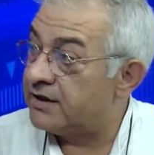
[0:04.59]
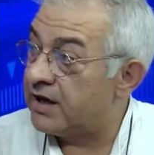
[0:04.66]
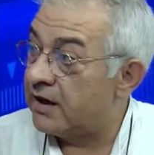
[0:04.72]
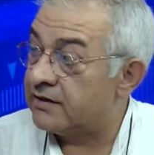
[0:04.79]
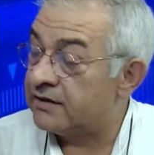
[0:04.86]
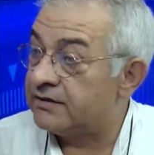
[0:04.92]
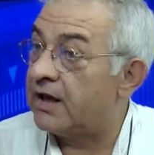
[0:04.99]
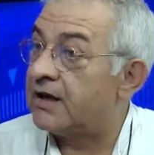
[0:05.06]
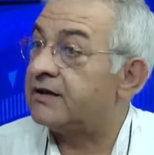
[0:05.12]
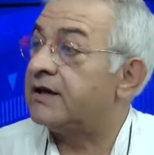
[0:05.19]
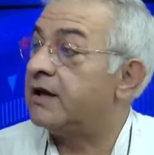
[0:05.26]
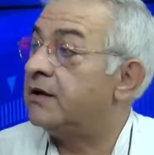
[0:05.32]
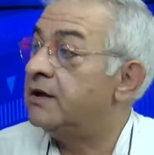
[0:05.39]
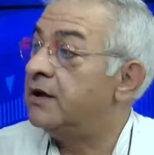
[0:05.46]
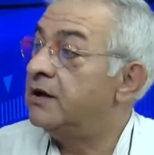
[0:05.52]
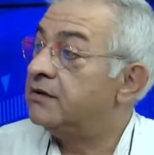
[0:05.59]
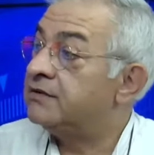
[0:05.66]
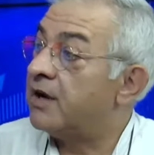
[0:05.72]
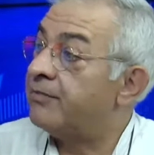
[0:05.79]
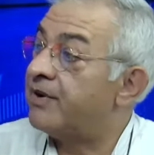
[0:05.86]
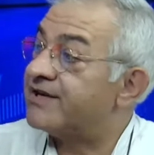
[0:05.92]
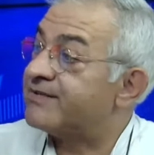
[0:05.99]
yarınlarda
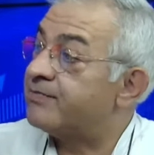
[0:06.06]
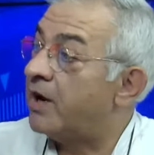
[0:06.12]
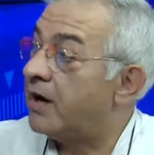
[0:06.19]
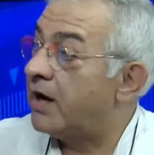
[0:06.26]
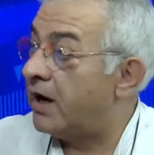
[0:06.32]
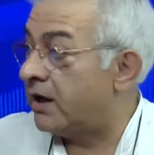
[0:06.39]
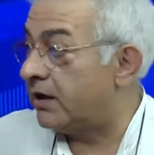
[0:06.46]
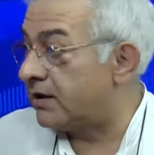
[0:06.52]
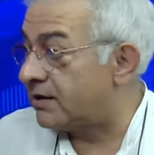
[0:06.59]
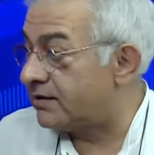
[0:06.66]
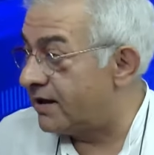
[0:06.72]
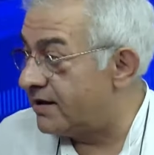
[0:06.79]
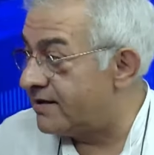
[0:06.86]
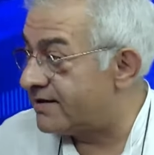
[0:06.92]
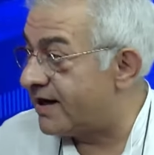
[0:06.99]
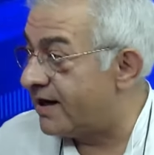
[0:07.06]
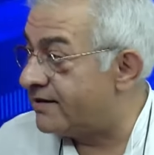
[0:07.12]
da basmaneye kadar deniz